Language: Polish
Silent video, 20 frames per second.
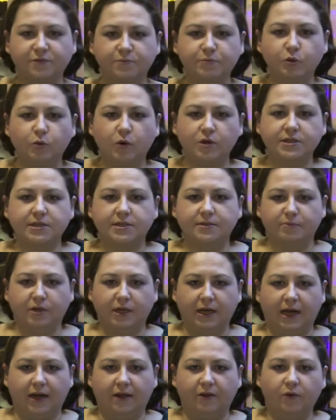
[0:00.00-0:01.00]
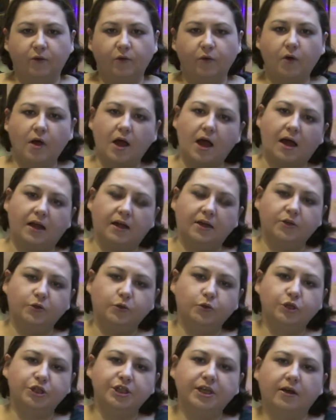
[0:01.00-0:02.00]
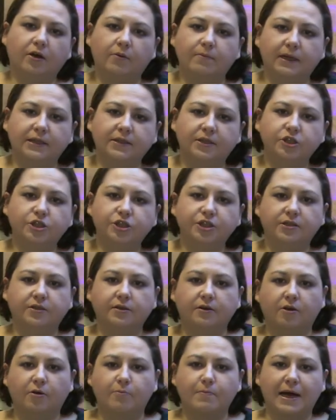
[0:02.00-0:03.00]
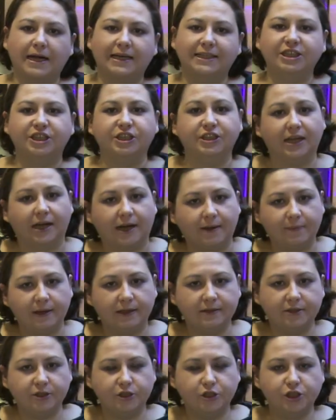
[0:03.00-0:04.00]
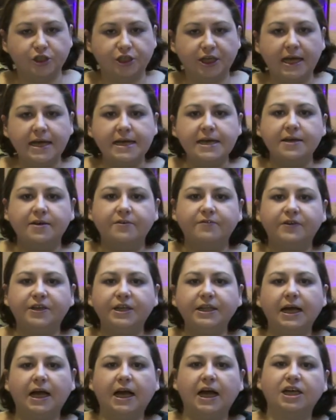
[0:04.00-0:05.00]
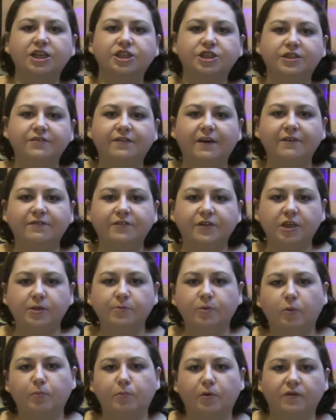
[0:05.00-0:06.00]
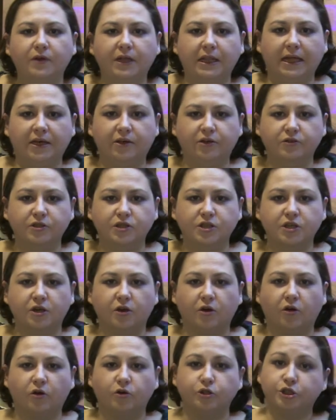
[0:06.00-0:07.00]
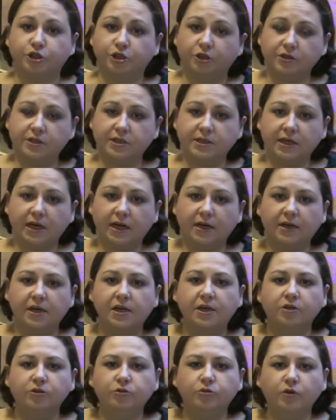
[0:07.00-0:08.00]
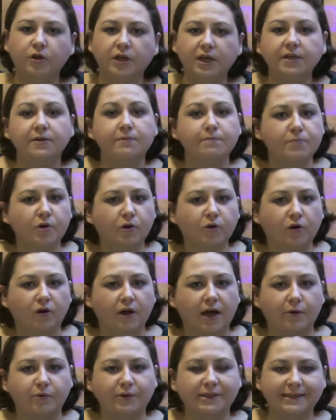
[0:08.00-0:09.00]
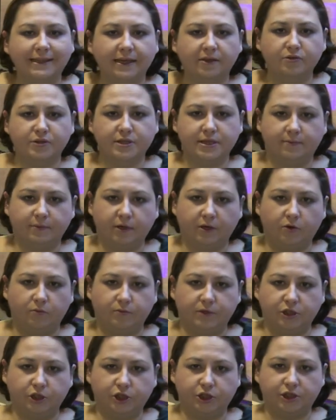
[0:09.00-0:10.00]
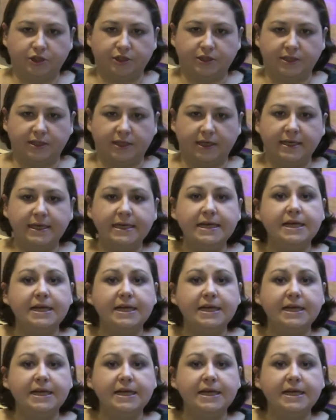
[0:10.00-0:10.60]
w miłosnym kręgu, ale już nie romantycznie, tylko bardziej dramatycznie, w kinach aż dwa filmy opowiadające o siostrach, które pokochały tego samego mężczyznę.